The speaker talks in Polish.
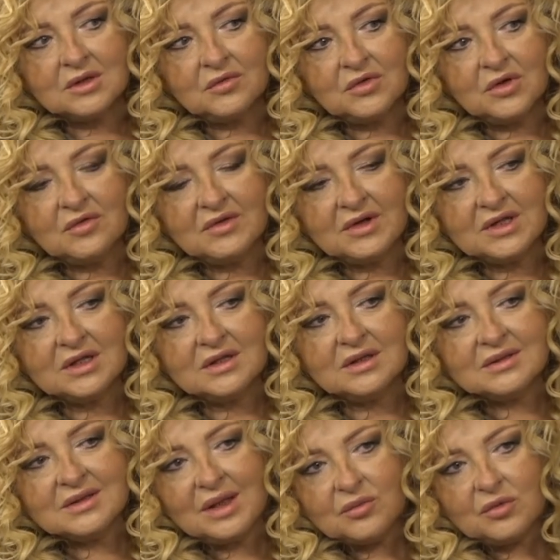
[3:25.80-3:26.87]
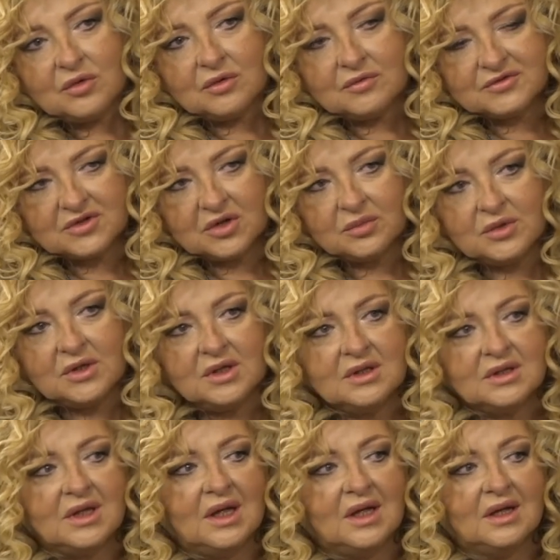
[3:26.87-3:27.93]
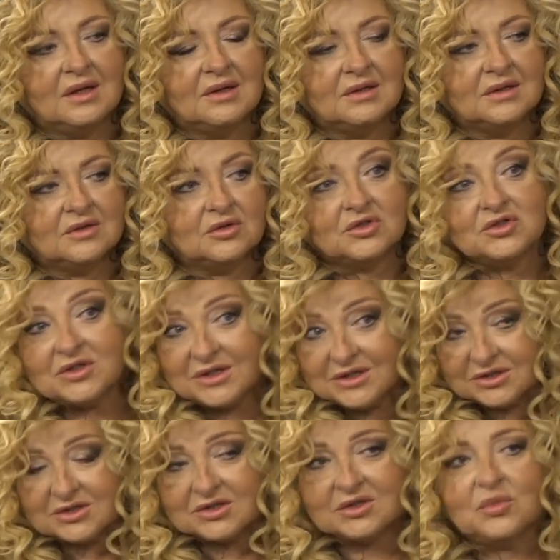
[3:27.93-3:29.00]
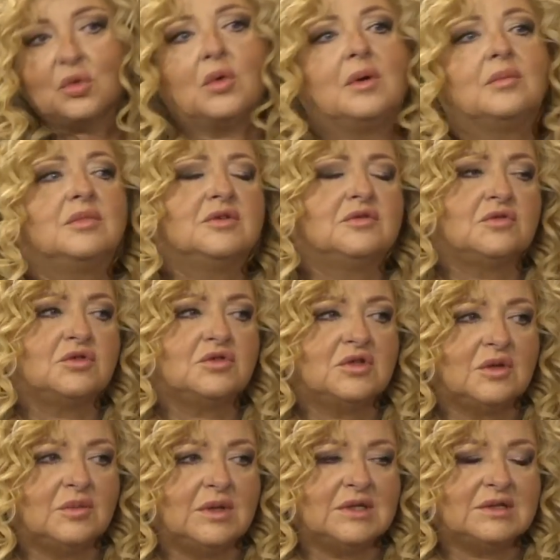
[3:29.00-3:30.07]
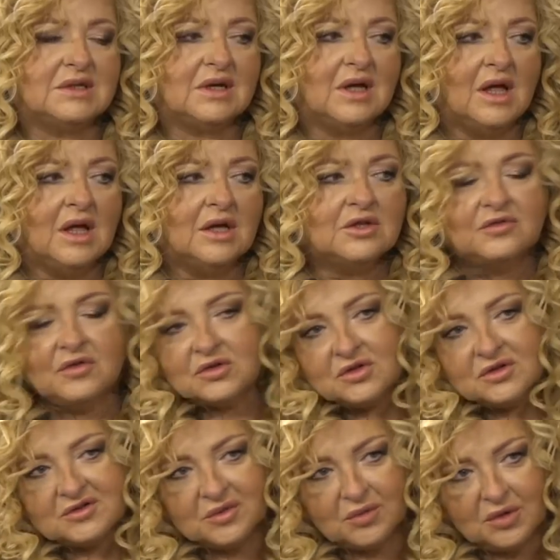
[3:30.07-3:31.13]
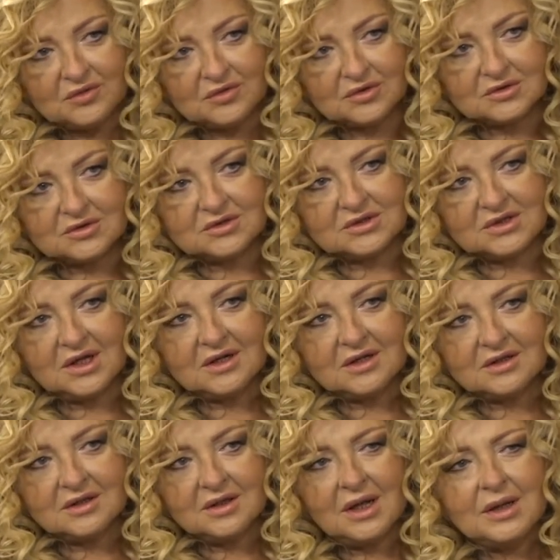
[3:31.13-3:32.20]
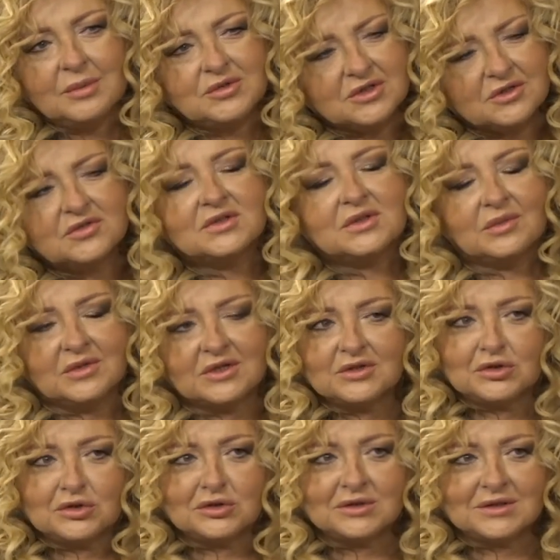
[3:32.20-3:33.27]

to wychowanie samo w sobie i ta, y, to szczęście, że mogłam być w różnych miejscach, tworzy osobowość, tak? ale przede wszystkim też